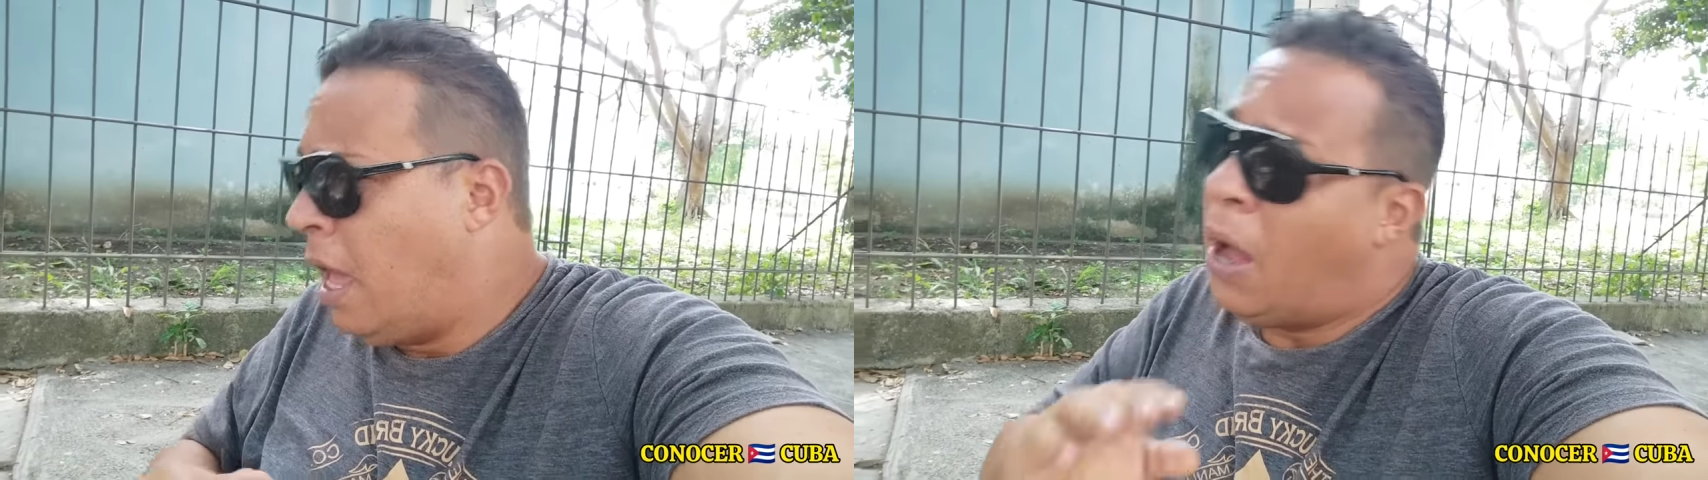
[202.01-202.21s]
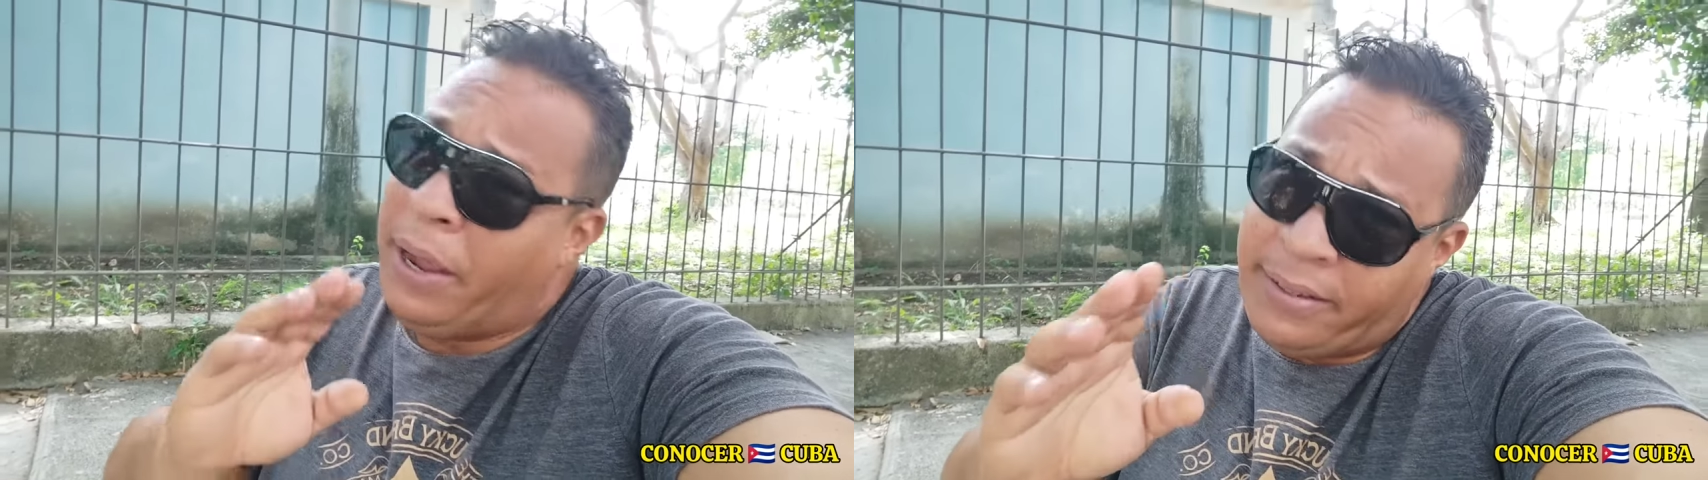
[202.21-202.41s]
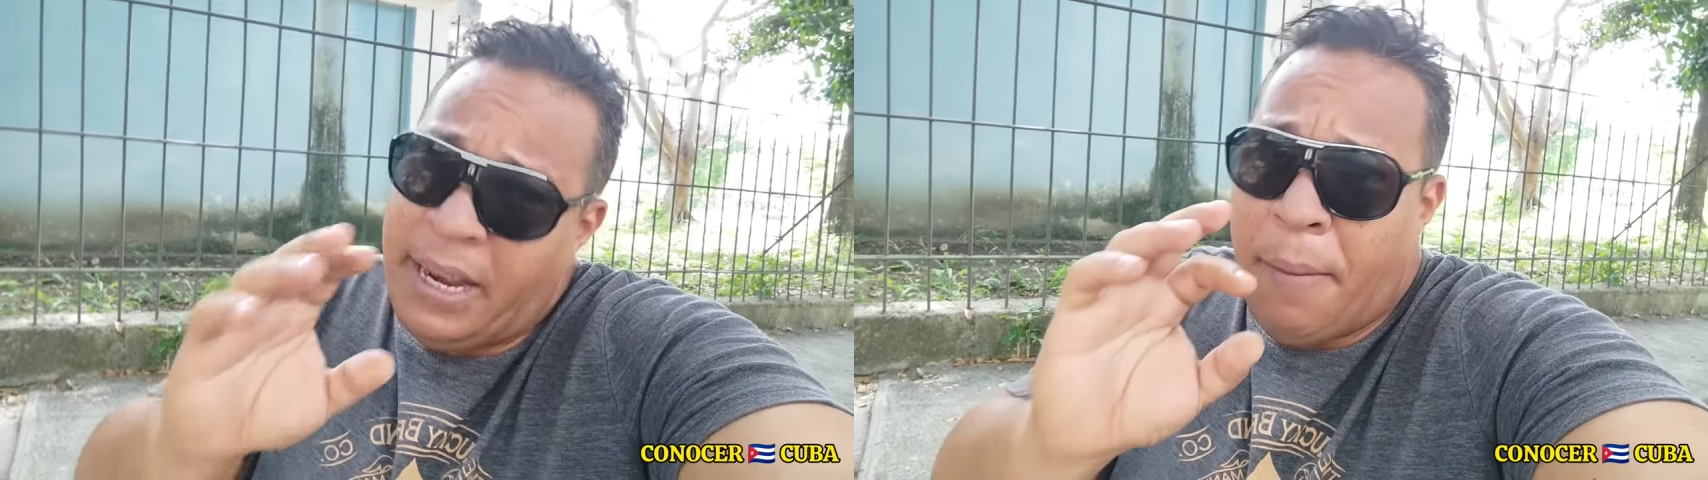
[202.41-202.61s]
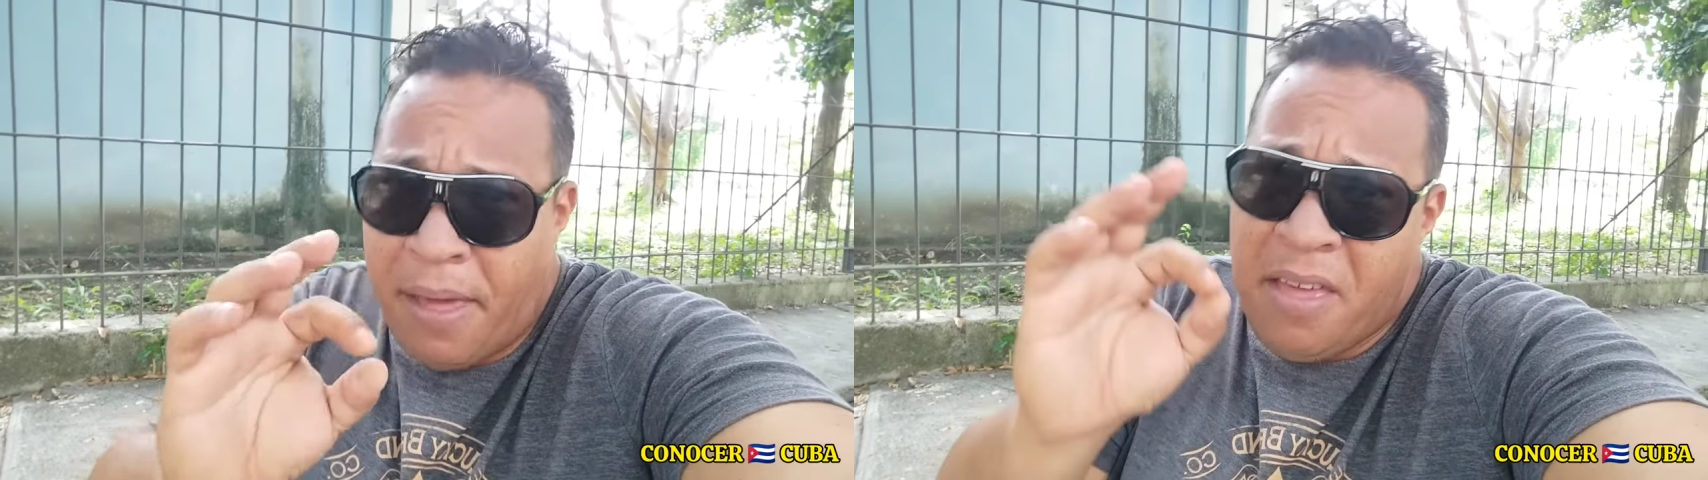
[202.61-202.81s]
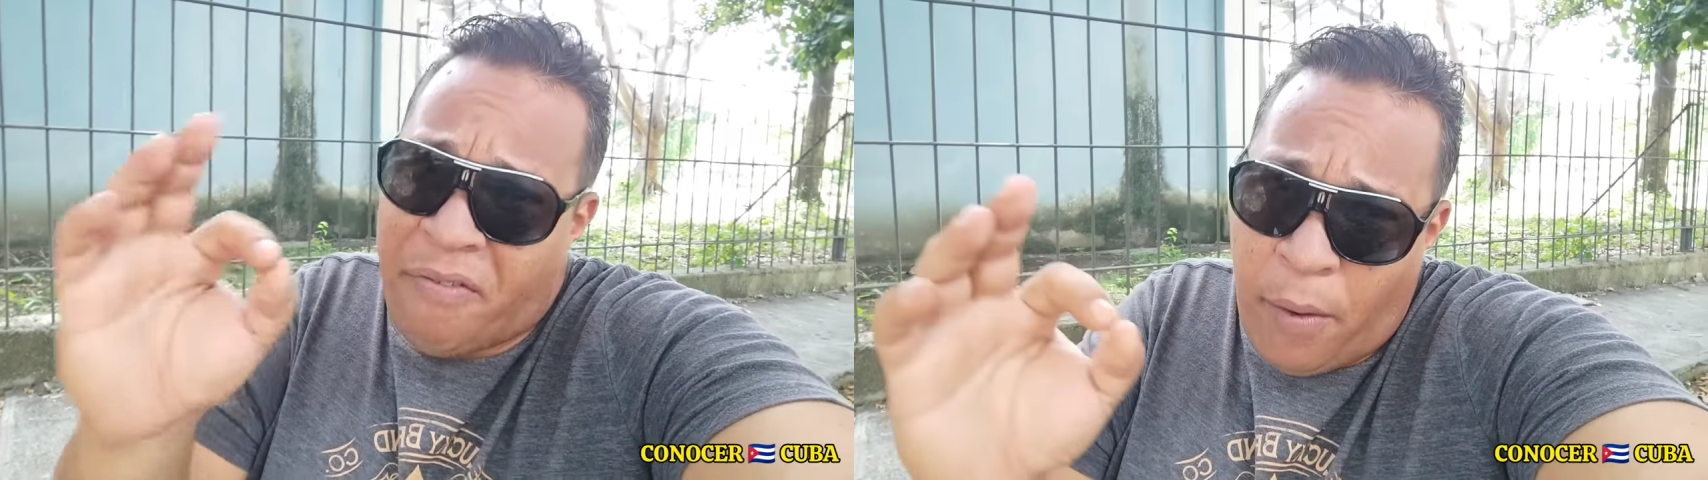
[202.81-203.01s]
aunque sí le
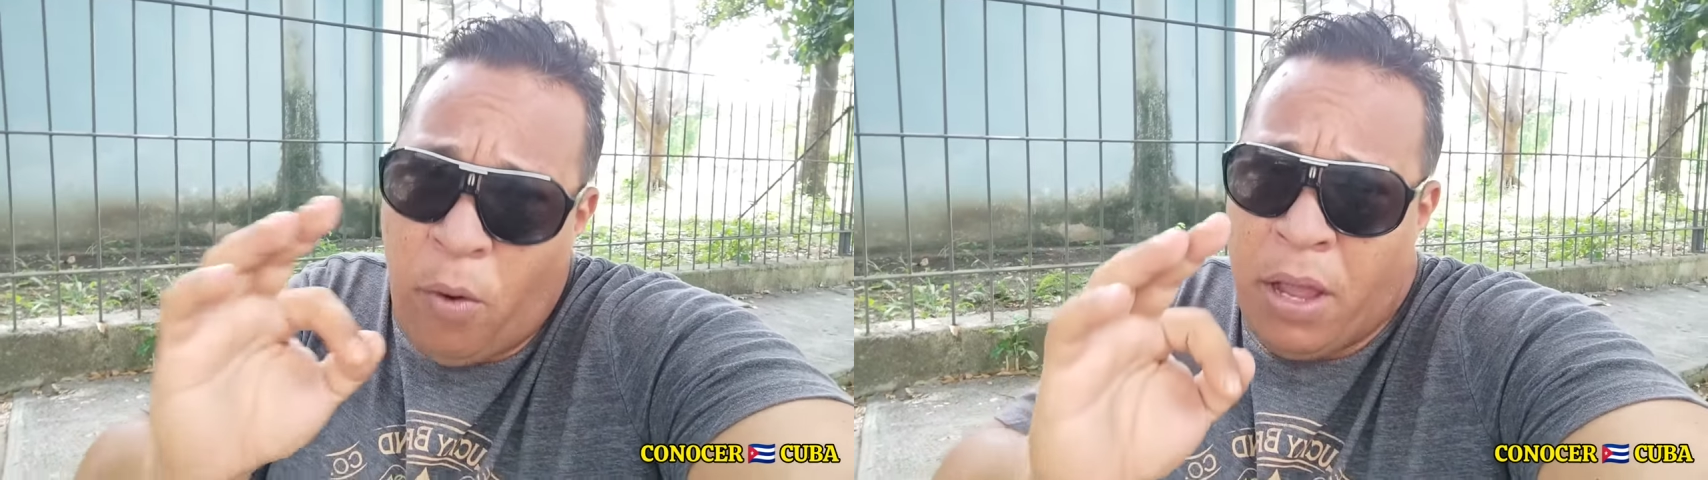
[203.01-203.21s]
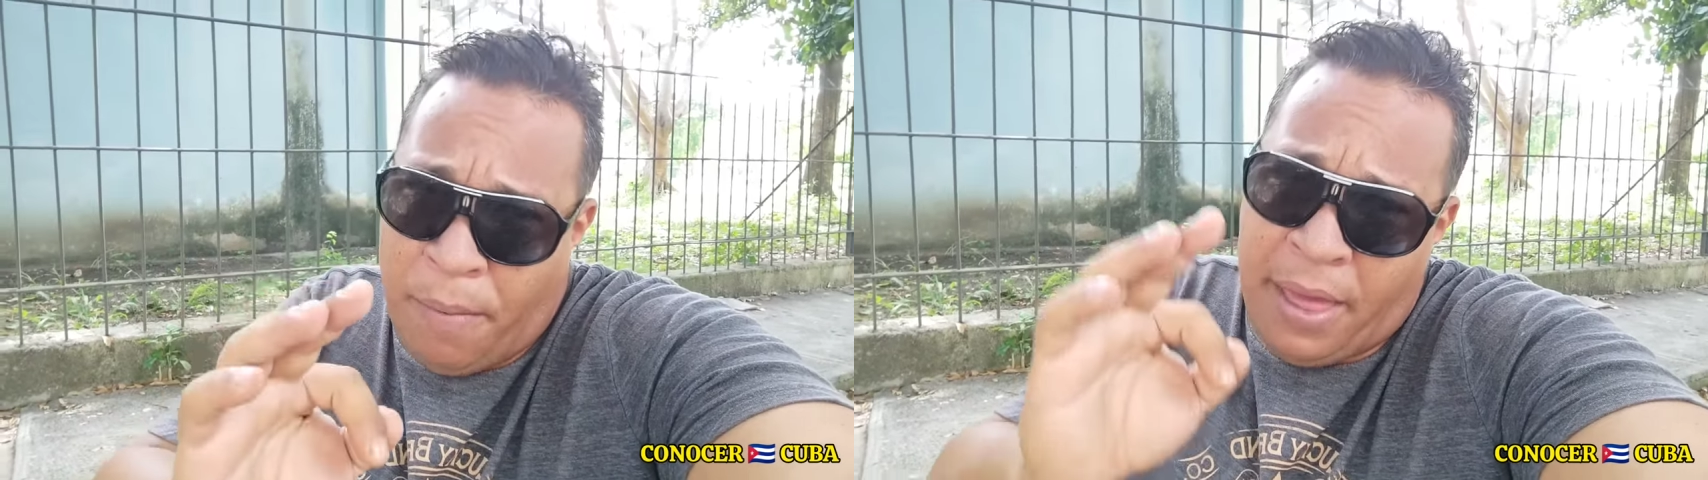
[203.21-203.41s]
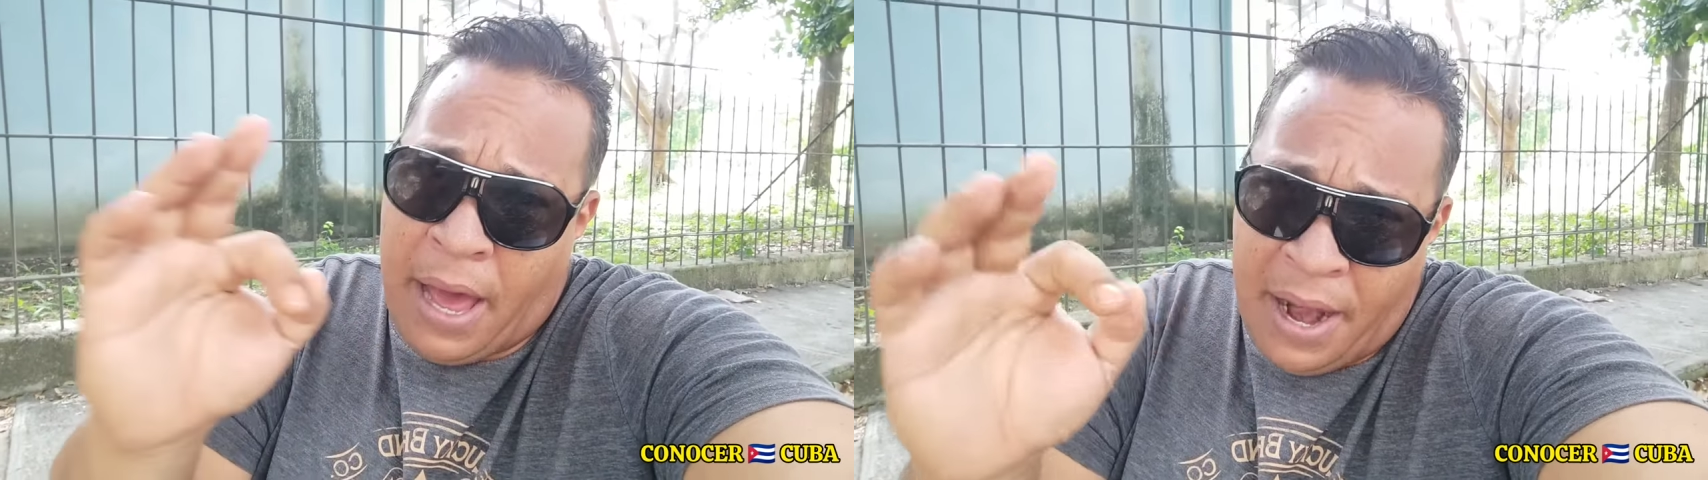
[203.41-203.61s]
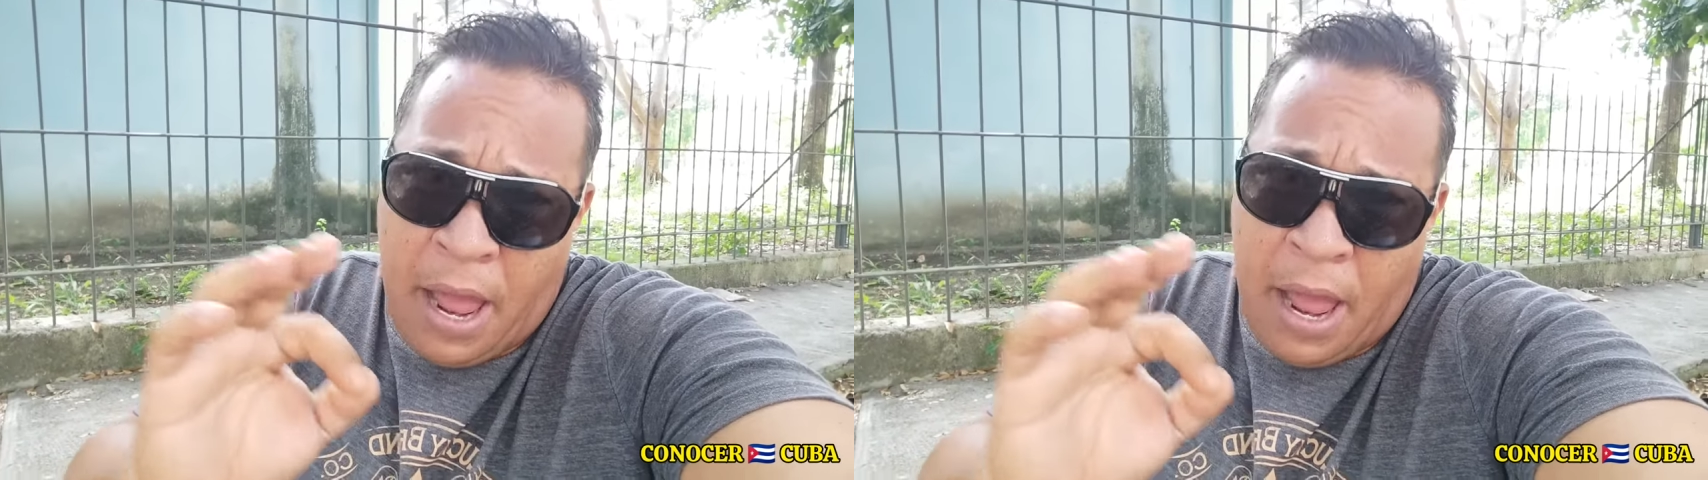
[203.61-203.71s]
pedí de favor que me dejaran